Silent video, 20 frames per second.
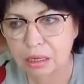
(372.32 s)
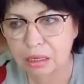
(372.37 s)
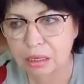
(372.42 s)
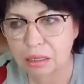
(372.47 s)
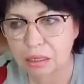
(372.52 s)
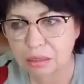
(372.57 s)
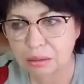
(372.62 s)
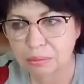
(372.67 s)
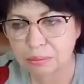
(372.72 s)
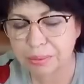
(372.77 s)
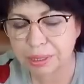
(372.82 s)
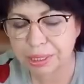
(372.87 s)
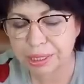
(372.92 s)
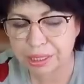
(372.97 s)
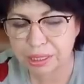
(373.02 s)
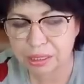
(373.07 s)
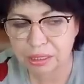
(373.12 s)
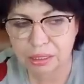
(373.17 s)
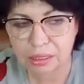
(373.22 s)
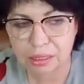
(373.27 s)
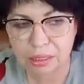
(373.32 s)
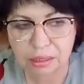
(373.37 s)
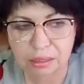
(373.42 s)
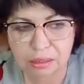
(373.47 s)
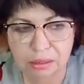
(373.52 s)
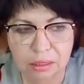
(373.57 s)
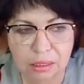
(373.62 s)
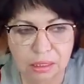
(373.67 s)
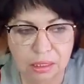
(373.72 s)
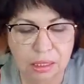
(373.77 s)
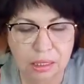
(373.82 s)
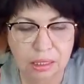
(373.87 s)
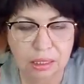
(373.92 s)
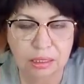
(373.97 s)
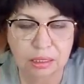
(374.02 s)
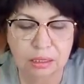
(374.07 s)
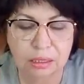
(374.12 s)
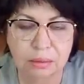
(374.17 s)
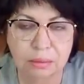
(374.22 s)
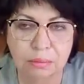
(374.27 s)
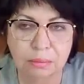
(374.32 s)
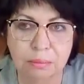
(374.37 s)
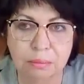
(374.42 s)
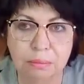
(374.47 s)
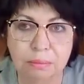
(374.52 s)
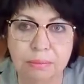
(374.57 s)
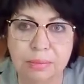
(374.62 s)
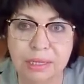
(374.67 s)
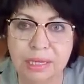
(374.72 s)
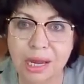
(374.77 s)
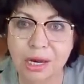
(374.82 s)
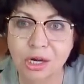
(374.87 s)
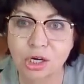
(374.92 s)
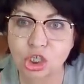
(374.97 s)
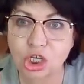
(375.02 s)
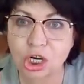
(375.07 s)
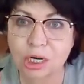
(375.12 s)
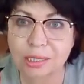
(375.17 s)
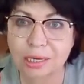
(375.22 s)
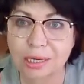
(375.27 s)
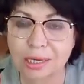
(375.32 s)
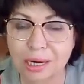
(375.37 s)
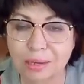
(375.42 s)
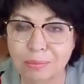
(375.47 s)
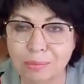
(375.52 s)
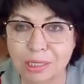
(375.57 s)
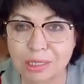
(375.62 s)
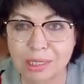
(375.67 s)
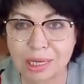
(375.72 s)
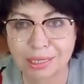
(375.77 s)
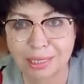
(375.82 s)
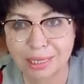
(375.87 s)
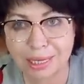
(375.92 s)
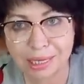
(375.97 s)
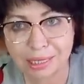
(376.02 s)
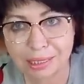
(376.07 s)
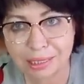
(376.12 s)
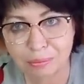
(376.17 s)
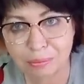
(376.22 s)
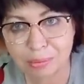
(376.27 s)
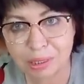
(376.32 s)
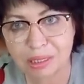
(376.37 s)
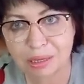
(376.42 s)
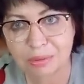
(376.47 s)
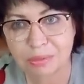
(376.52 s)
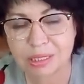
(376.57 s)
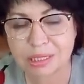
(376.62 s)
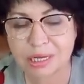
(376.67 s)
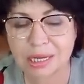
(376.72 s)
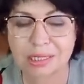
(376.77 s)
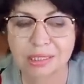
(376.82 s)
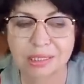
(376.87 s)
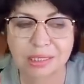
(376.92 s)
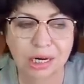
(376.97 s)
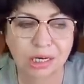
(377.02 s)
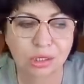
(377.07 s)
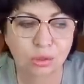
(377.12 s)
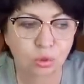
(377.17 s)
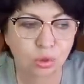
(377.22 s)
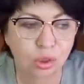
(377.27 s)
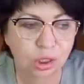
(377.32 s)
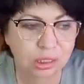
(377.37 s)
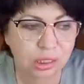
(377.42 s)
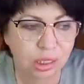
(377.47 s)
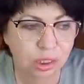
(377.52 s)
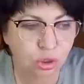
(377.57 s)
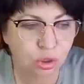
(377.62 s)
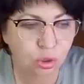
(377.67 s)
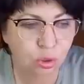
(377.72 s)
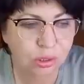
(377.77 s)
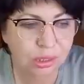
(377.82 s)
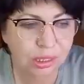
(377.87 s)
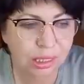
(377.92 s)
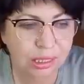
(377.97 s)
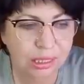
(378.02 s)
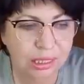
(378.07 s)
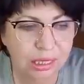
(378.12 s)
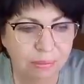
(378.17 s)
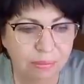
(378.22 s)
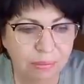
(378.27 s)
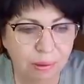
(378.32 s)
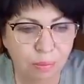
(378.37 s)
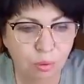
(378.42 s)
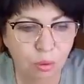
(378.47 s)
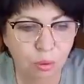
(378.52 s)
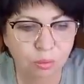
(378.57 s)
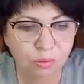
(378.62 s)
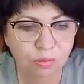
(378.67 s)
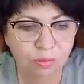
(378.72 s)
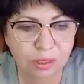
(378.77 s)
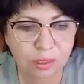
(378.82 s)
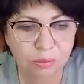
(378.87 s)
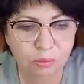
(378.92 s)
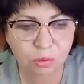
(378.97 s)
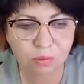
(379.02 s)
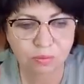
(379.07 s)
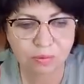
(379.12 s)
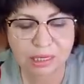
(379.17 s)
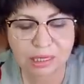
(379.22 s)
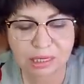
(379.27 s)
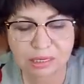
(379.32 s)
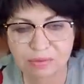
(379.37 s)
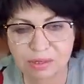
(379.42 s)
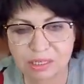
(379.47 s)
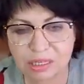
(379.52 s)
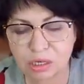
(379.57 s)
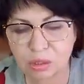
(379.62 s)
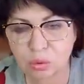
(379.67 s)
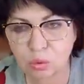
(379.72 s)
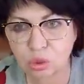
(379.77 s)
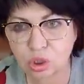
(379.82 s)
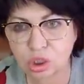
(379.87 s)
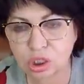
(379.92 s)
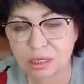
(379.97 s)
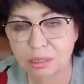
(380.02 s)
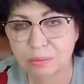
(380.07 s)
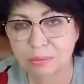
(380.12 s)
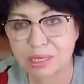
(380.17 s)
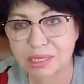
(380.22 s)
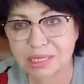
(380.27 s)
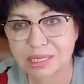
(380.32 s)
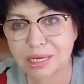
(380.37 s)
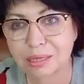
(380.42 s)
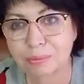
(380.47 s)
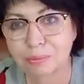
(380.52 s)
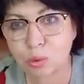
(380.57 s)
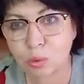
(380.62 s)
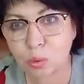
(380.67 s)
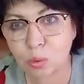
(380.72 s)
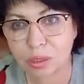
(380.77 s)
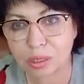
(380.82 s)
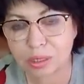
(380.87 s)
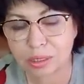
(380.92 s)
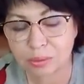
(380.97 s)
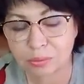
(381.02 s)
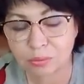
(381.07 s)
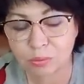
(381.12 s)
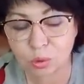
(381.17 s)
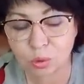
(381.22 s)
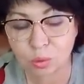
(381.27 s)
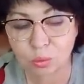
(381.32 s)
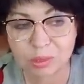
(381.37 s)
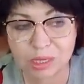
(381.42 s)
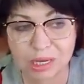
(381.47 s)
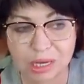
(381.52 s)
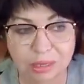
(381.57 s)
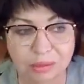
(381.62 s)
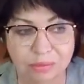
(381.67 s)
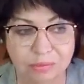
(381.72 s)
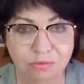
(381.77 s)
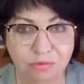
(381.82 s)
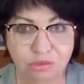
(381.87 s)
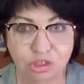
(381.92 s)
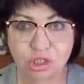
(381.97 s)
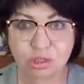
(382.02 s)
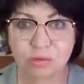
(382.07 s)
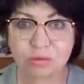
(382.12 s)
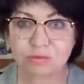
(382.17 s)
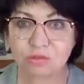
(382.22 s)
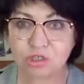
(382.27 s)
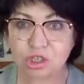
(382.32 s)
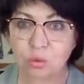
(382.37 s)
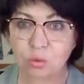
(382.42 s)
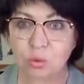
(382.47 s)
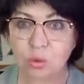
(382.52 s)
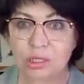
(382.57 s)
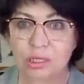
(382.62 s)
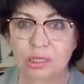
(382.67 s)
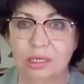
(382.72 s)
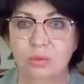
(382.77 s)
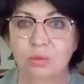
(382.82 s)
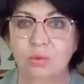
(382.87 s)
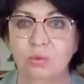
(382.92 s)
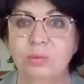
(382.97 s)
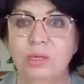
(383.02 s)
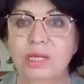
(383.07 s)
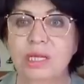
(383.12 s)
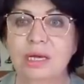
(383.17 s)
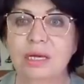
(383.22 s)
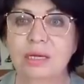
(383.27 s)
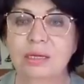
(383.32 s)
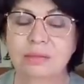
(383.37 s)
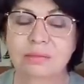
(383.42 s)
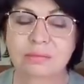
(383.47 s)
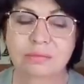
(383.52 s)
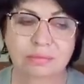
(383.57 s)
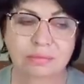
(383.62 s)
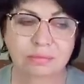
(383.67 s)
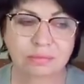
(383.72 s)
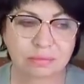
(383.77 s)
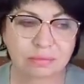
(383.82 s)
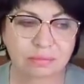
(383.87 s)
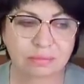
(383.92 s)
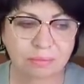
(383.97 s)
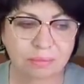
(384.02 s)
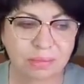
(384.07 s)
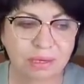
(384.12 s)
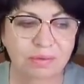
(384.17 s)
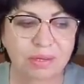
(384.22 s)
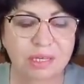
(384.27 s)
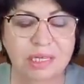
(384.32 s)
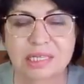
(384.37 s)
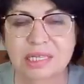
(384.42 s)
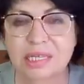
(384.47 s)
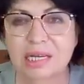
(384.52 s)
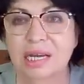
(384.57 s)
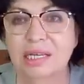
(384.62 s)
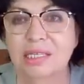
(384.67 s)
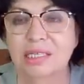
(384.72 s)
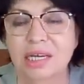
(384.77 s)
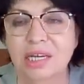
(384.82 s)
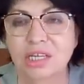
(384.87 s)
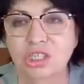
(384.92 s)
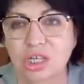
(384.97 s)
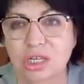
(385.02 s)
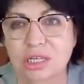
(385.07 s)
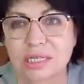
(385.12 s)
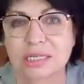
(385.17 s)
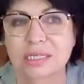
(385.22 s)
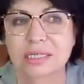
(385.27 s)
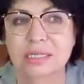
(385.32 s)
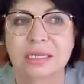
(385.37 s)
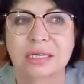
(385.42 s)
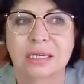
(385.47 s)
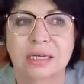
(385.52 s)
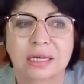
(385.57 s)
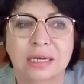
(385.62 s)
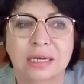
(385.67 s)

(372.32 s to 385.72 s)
приехала, и меня решили накормить котлетами, там, знаете, картошка толченка, я попробовала буквально 2-3 ложки, и мне стало плохо. Вот у меня в желудке у меня появилась такая тяжесть.